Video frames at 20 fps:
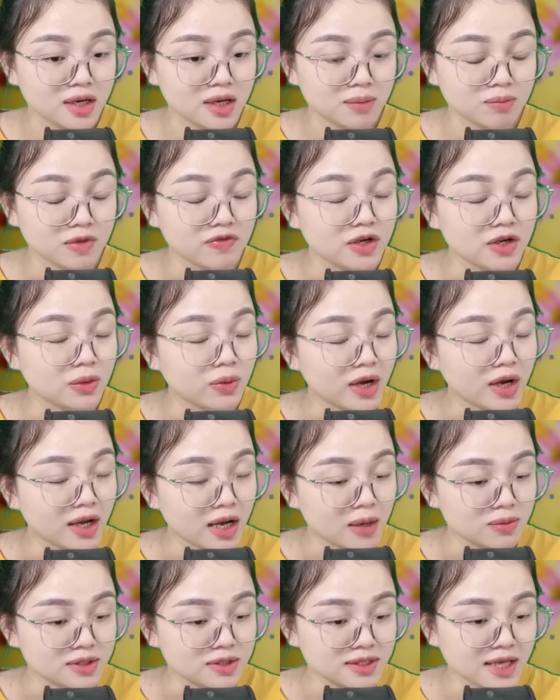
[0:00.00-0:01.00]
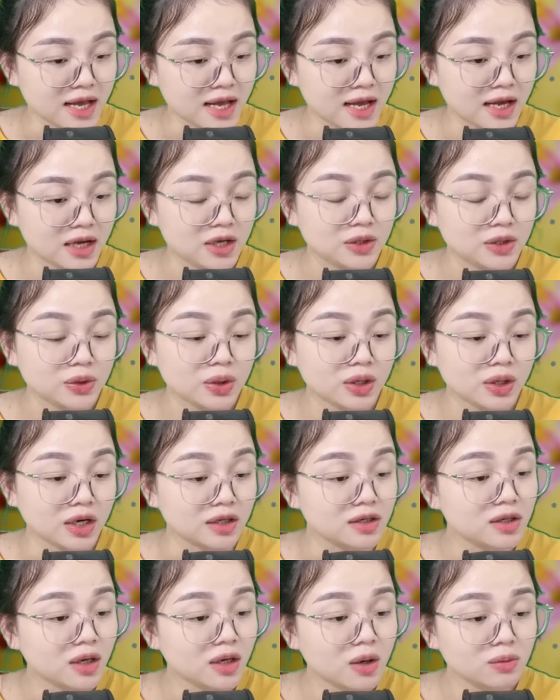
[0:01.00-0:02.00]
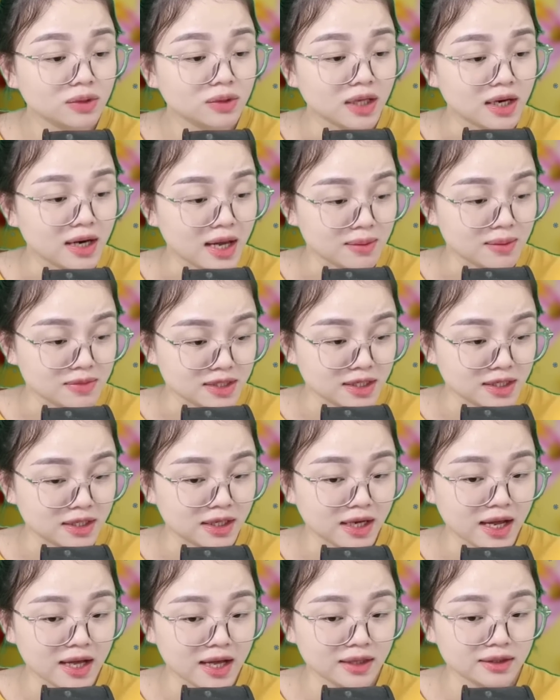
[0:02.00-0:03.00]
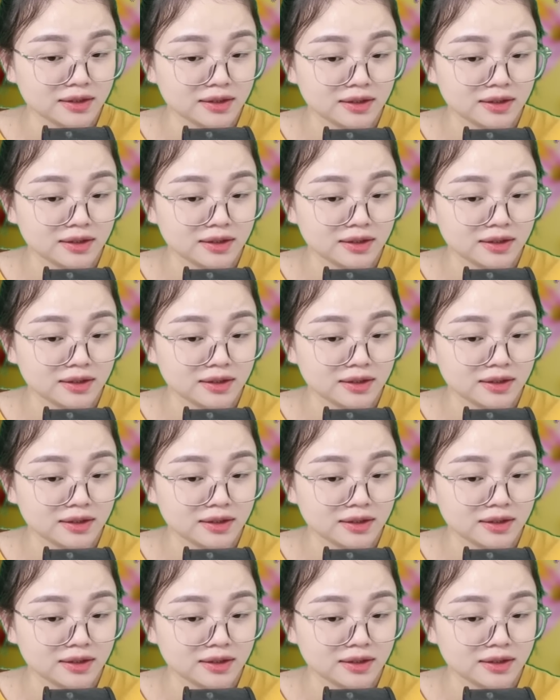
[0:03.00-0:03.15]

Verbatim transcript: Bởi vì ngoài học ra tôi gần như không thể làm gì khác.